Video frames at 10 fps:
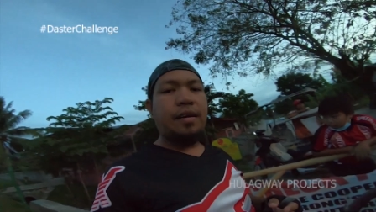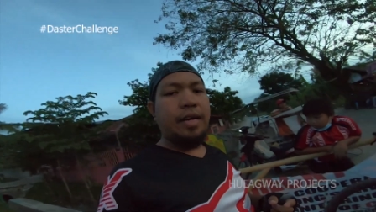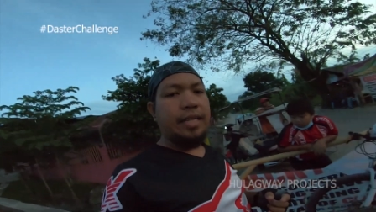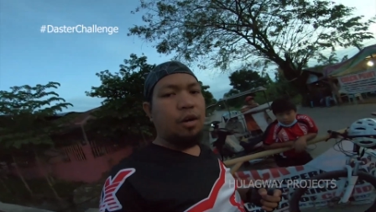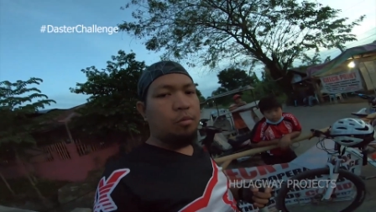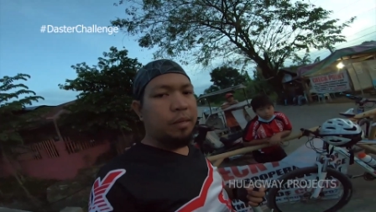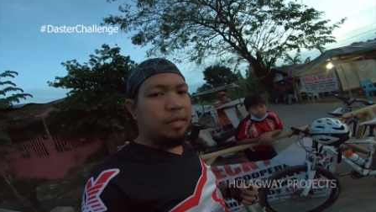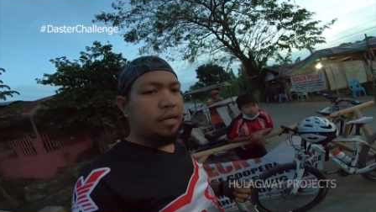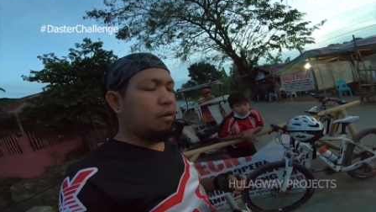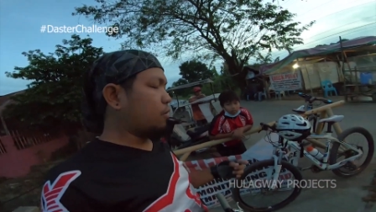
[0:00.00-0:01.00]
Ay
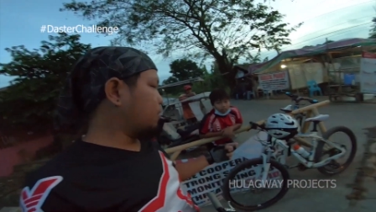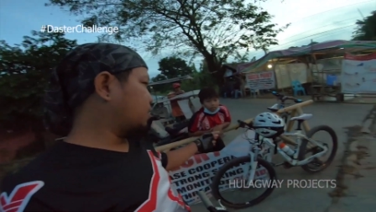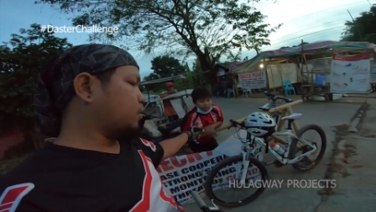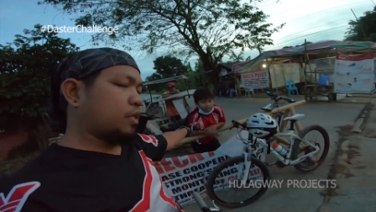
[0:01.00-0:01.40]
pauban din ako ron no. Oh.